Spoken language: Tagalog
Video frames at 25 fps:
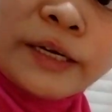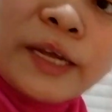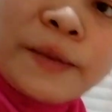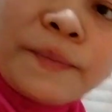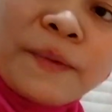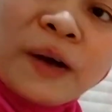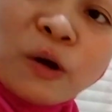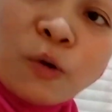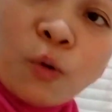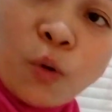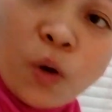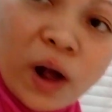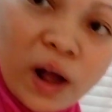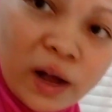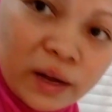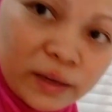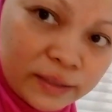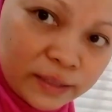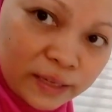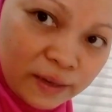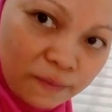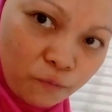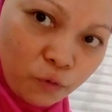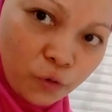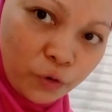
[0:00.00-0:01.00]
di makuha ang
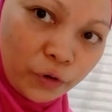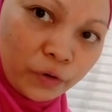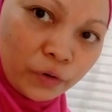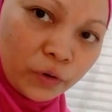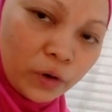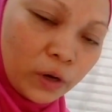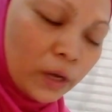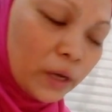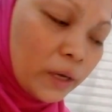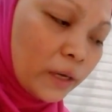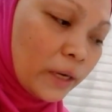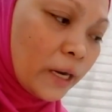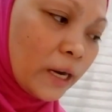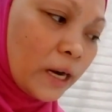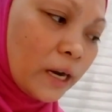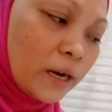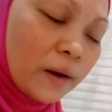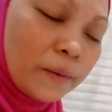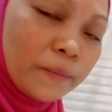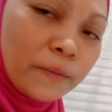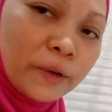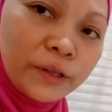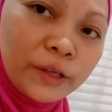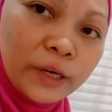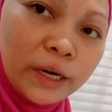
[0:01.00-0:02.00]
sabon.
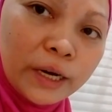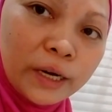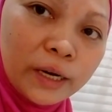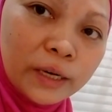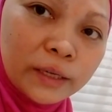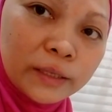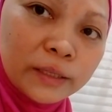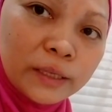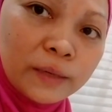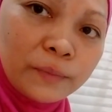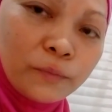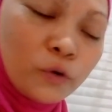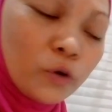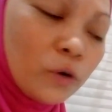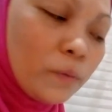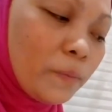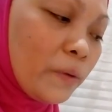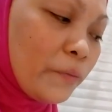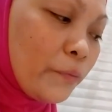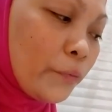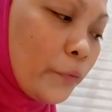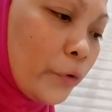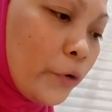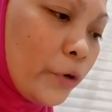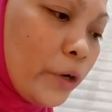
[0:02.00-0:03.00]
Kinalan madre ng sabon
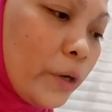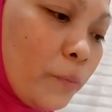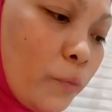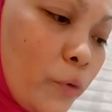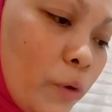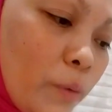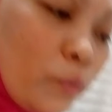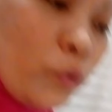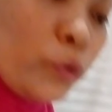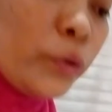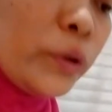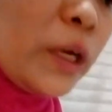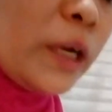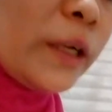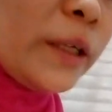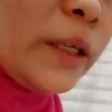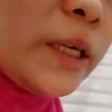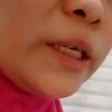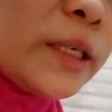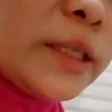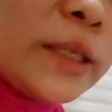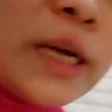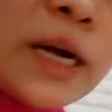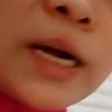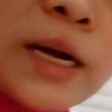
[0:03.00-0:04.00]
before nimo ibutang
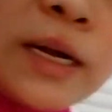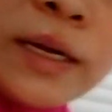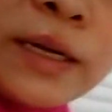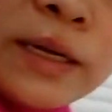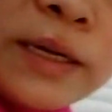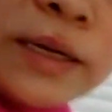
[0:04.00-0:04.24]
diri sa